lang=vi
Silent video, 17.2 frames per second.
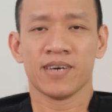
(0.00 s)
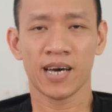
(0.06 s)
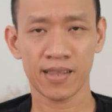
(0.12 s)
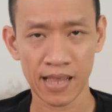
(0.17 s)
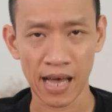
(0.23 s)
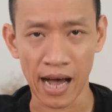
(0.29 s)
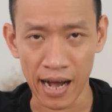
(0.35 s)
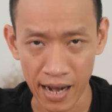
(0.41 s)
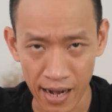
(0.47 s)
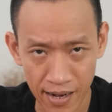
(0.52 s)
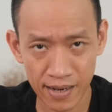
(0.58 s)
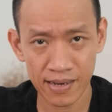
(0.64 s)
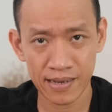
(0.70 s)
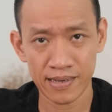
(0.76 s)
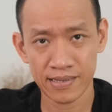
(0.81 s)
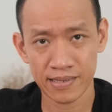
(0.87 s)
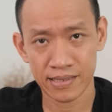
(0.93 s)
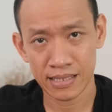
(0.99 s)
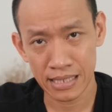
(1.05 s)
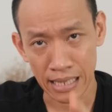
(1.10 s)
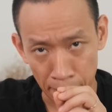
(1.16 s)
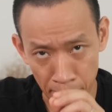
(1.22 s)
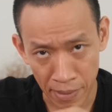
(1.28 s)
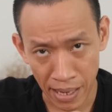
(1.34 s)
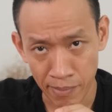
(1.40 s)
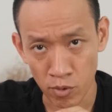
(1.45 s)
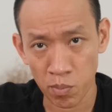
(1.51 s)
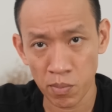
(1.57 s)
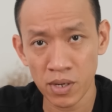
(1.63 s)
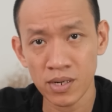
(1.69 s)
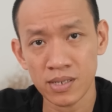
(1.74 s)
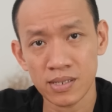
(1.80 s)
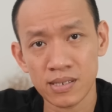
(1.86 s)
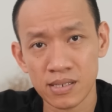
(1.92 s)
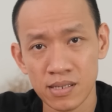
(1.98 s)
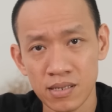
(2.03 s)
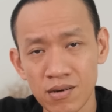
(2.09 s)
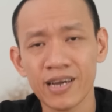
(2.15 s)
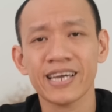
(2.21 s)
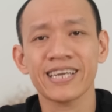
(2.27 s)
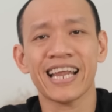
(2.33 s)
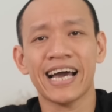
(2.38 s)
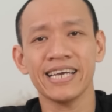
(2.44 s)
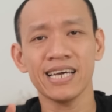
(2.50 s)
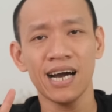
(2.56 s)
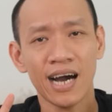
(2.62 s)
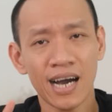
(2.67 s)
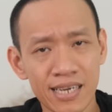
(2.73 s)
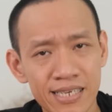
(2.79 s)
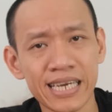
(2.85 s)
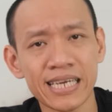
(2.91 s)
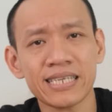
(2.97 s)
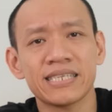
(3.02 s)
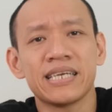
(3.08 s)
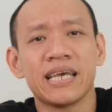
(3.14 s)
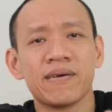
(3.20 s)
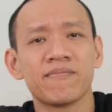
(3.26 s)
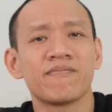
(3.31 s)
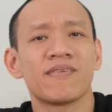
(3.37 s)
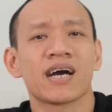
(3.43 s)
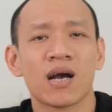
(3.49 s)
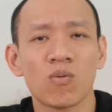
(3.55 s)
hít thở chậm lại một bước trước khi đẩy hết trách nhiệm và